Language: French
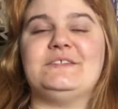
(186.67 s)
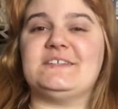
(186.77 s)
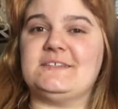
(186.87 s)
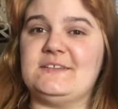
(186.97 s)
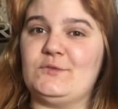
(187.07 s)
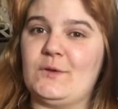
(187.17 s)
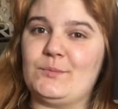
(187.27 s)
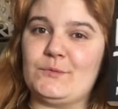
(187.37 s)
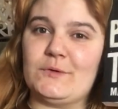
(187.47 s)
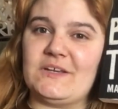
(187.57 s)
dans cette histoire,
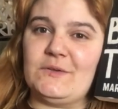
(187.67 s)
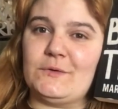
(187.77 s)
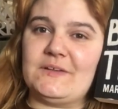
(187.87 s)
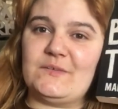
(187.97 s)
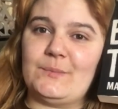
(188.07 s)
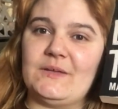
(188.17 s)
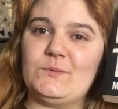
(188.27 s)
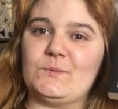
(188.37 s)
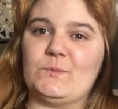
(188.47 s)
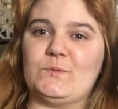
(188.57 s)
pour ceux qui ne connaissent pas,
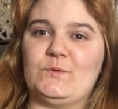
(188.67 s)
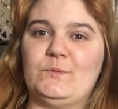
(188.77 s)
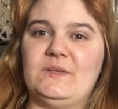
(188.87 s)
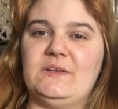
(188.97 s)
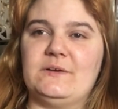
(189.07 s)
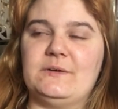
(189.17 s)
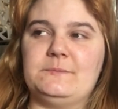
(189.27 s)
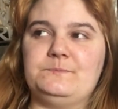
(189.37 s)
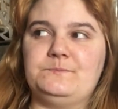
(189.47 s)
donc on suit euh,